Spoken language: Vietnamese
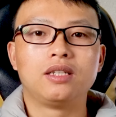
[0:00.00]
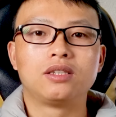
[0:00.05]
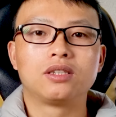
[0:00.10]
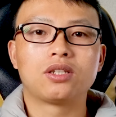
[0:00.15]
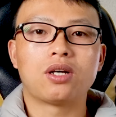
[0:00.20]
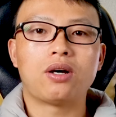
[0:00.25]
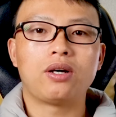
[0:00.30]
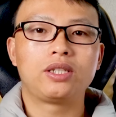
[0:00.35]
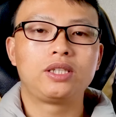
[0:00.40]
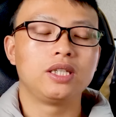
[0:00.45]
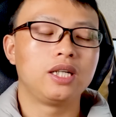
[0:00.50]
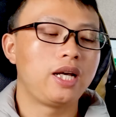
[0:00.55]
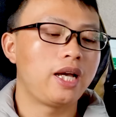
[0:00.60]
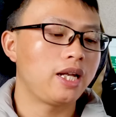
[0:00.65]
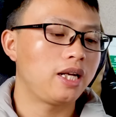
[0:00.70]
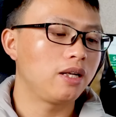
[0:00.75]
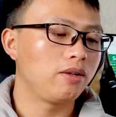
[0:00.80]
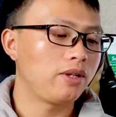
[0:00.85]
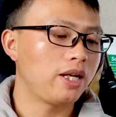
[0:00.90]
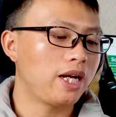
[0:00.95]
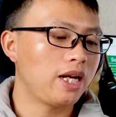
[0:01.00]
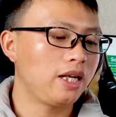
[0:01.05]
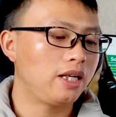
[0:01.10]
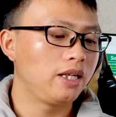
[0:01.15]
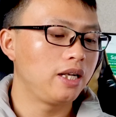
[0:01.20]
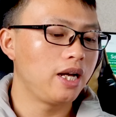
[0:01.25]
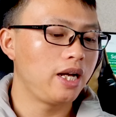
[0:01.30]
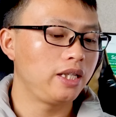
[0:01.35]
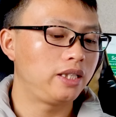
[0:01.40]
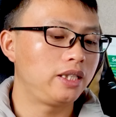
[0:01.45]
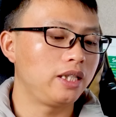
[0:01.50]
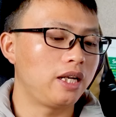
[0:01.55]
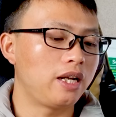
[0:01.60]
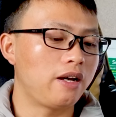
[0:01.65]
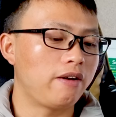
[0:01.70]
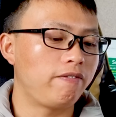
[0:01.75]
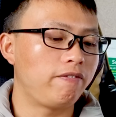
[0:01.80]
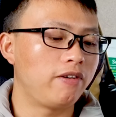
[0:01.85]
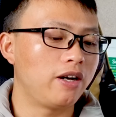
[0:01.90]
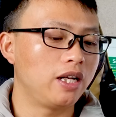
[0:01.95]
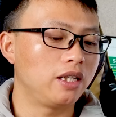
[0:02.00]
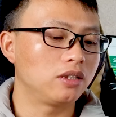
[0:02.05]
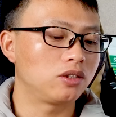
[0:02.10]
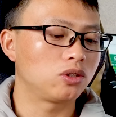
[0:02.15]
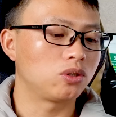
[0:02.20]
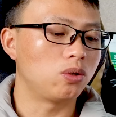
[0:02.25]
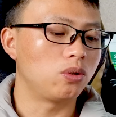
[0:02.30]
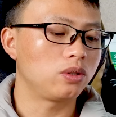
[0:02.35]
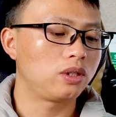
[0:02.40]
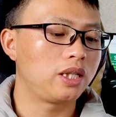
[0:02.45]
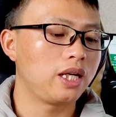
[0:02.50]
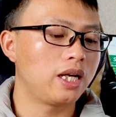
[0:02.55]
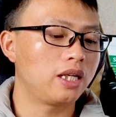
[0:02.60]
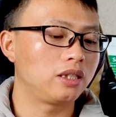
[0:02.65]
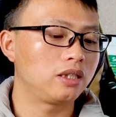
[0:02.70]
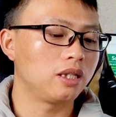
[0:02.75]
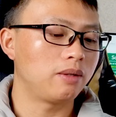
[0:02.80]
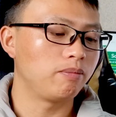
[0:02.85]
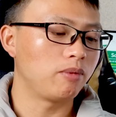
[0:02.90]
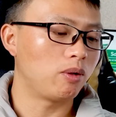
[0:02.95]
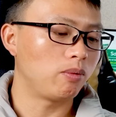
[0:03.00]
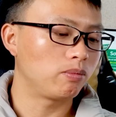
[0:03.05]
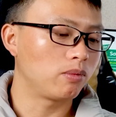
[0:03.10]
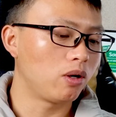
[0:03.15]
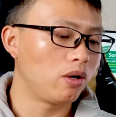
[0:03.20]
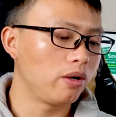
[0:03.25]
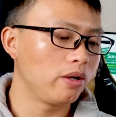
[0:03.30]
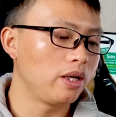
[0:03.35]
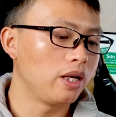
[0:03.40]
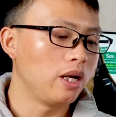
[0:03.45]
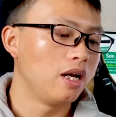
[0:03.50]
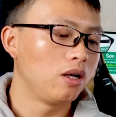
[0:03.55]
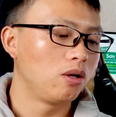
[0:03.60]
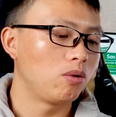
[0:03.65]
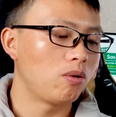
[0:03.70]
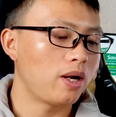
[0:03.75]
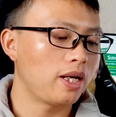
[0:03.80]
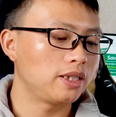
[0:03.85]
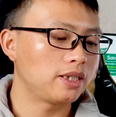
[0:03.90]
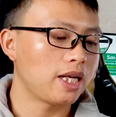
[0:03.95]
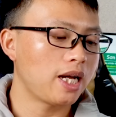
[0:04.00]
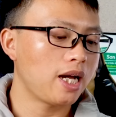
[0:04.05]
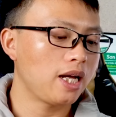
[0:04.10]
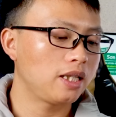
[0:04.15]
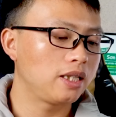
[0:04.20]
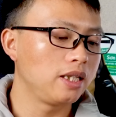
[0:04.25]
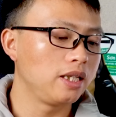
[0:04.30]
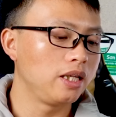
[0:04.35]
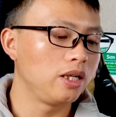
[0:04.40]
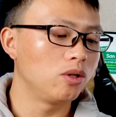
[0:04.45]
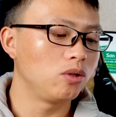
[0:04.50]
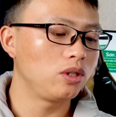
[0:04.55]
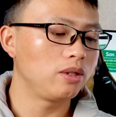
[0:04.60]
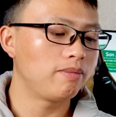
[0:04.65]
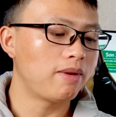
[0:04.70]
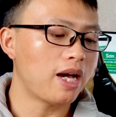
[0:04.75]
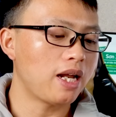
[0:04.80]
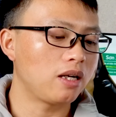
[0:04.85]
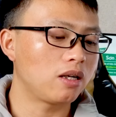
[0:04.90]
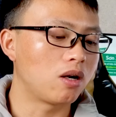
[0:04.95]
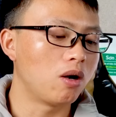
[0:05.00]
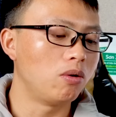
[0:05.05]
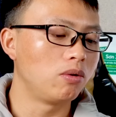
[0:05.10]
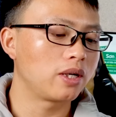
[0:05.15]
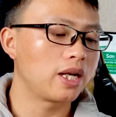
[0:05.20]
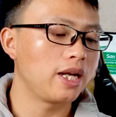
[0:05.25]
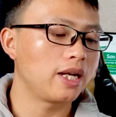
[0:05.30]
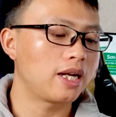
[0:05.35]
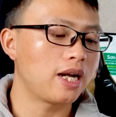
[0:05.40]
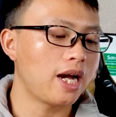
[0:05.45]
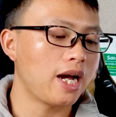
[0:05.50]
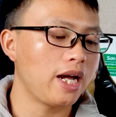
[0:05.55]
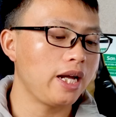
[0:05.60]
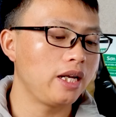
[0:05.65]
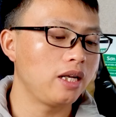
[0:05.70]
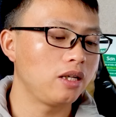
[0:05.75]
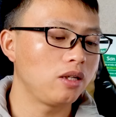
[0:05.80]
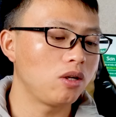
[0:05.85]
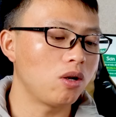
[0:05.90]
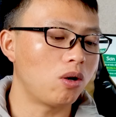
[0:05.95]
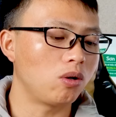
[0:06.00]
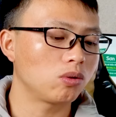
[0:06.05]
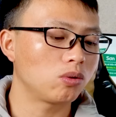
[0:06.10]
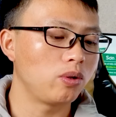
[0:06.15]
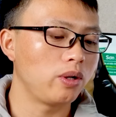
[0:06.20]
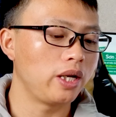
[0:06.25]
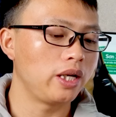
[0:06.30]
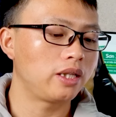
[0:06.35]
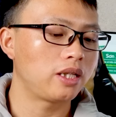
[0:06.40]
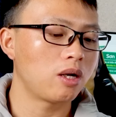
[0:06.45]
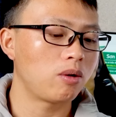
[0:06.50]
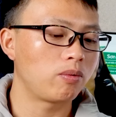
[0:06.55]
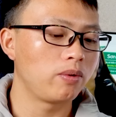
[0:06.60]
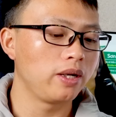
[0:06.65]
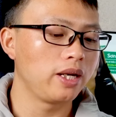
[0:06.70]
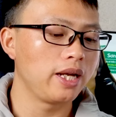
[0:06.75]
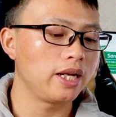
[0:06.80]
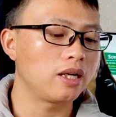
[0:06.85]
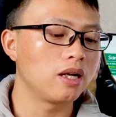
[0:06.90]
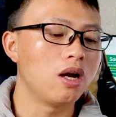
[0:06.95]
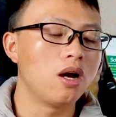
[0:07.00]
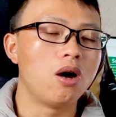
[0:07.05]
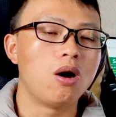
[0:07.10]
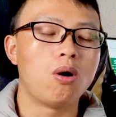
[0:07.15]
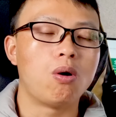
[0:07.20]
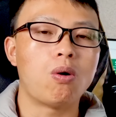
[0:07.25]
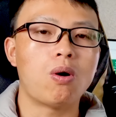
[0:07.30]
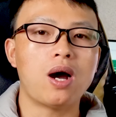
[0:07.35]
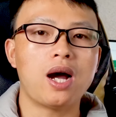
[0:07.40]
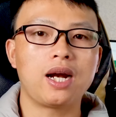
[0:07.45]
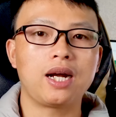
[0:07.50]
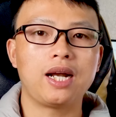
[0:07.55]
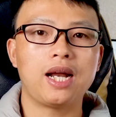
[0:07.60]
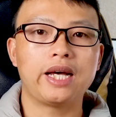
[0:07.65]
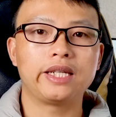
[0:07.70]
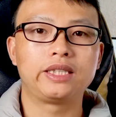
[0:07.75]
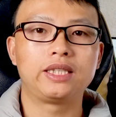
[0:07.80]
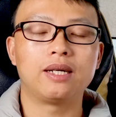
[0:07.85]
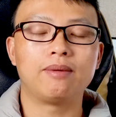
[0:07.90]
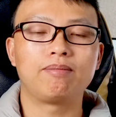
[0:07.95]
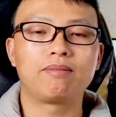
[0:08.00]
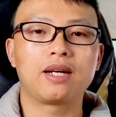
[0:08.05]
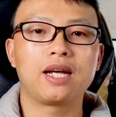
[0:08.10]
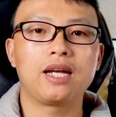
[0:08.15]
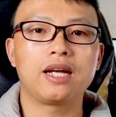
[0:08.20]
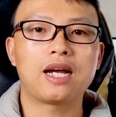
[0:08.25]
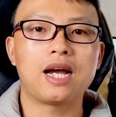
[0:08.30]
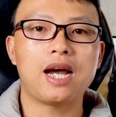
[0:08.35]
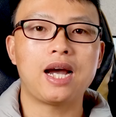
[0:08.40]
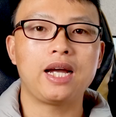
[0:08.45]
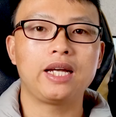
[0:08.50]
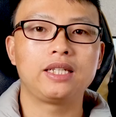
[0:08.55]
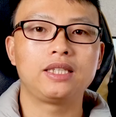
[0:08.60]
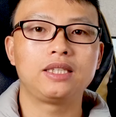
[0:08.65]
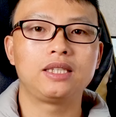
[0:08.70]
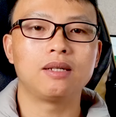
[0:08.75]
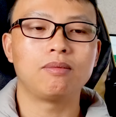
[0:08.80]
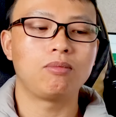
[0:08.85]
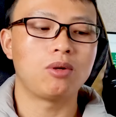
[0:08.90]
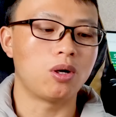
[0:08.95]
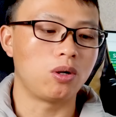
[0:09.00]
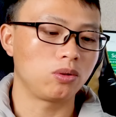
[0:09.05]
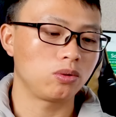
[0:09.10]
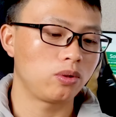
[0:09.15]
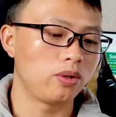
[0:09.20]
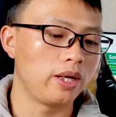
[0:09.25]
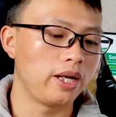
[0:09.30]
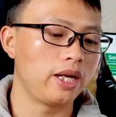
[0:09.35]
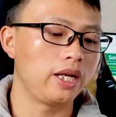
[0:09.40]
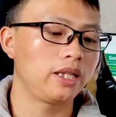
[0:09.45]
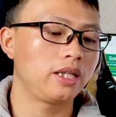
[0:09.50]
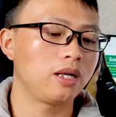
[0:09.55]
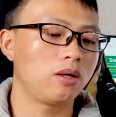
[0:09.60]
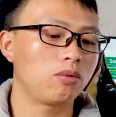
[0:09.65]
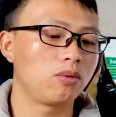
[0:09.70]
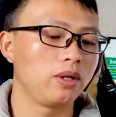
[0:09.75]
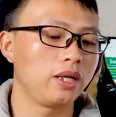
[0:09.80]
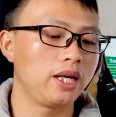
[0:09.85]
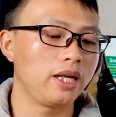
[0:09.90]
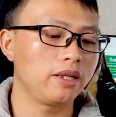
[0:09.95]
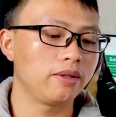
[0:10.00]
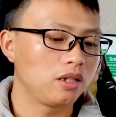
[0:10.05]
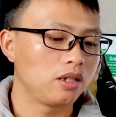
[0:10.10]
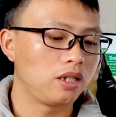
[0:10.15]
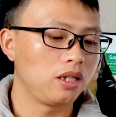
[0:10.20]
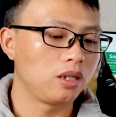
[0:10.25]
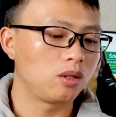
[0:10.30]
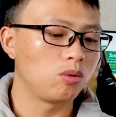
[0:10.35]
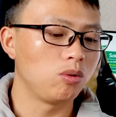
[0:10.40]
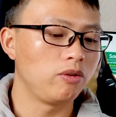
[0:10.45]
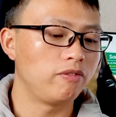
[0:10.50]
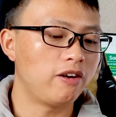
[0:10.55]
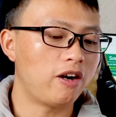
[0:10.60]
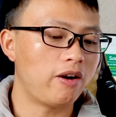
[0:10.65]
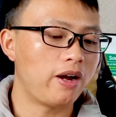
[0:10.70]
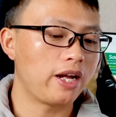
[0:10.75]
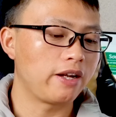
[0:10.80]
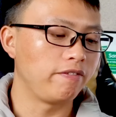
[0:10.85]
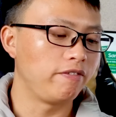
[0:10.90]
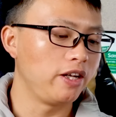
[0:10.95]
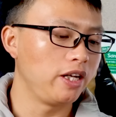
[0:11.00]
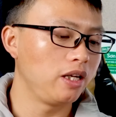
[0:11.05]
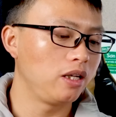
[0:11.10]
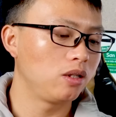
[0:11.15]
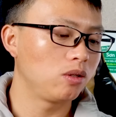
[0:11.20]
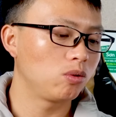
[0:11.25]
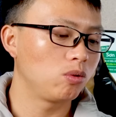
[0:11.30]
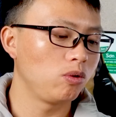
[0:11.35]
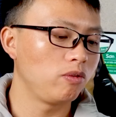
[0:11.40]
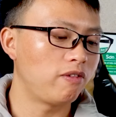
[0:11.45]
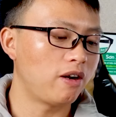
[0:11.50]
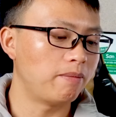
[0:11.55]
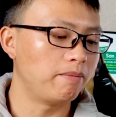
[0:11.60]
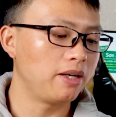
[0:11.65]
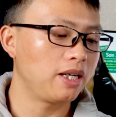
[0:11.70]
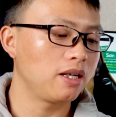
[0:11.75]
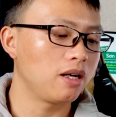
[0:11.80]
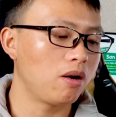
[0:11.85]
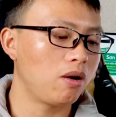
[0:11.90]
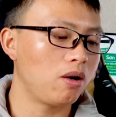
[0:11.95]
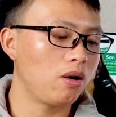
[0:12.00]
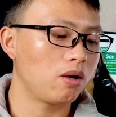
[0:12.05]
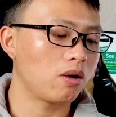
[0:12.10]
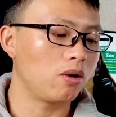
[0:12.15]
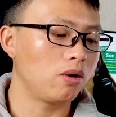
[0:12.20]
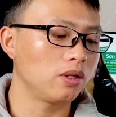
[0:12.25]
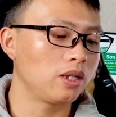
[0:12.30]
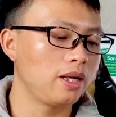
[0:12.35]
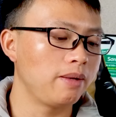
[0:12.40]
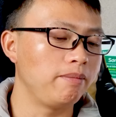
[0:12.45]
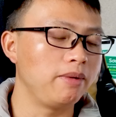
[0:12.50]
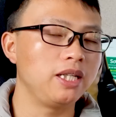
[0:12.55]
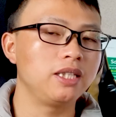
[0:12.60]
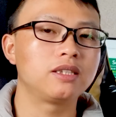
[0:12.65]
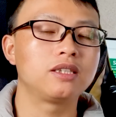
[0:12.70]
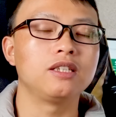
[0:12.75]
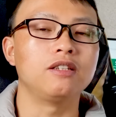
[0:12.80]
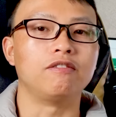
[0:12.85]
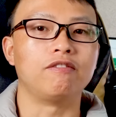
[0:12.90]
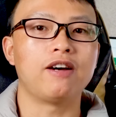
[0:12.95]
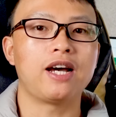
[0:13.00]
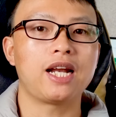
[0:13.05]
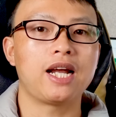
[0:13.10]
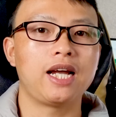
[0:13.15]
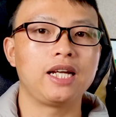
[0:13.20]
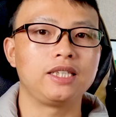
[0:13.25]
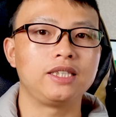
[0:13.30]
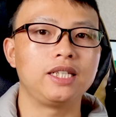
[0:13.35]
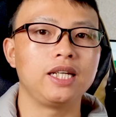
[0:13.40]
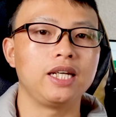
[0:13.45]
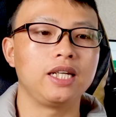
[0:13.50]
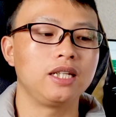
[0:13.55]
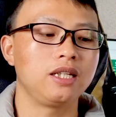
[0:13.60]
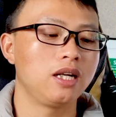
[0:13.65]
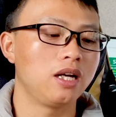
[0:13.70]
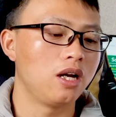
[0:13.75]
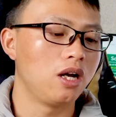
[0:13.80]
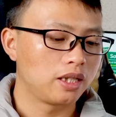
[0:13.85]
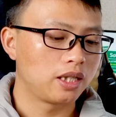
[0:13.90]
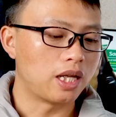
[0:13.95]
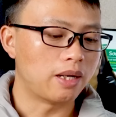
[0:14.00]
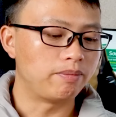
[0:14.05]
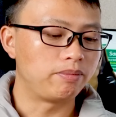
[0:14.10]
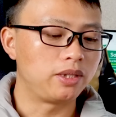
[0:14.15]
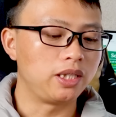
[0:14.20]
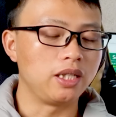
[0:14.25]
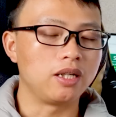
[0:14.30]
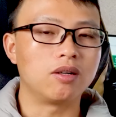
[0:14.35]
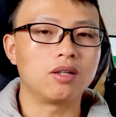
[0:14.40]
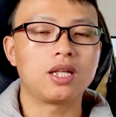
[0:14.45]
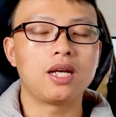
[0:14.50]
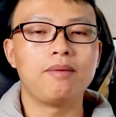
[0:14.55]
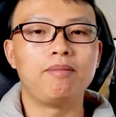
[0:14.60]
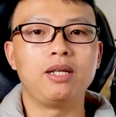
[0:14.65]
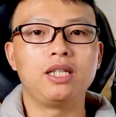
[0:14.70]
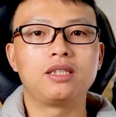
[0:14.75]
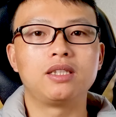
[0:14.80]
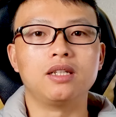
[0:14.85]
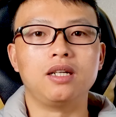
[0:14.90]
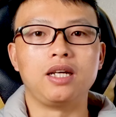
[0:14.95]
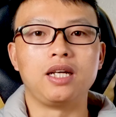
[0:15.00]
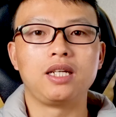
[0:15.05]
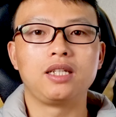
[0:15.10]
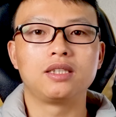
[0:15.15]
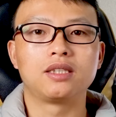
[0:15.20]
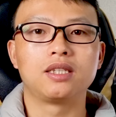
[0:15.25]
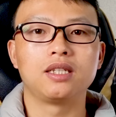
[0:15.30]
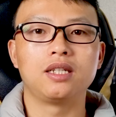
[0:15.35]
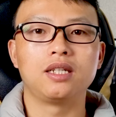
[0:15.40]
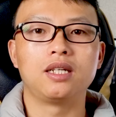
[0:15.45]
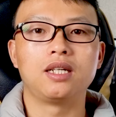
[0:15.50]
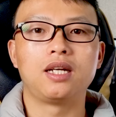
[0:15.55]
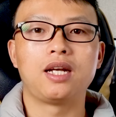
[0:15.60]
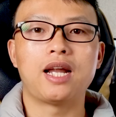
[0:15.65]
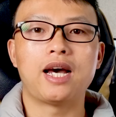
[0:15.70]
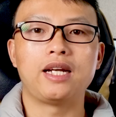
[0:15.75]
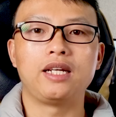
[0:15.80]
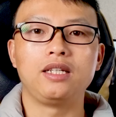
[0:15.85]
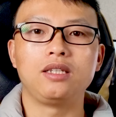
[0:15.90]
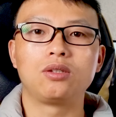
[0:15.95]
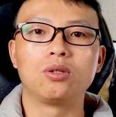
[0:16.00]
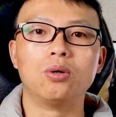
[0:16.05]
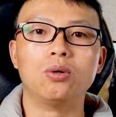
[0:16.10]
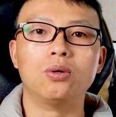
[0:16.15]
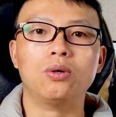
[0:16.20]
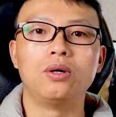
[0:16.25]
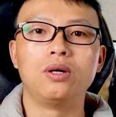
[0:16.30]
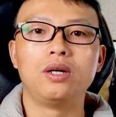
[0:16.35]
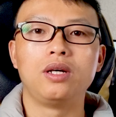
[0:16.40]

Rồi, chưa hết đâu nhá, đây chỉ là phần số tiền chậm nộp thôi. Ngoài ra thì nếu như bạn không kê khai đóng thuế theo quy định hoặc là chậm kê khai, chậm đóng thuế theo quy định thì tùy vào hành vi, tùy vào mức độ có thể bị xử phạt hành chính, thậm chí có thể bị xử lý hình sự là đi tù.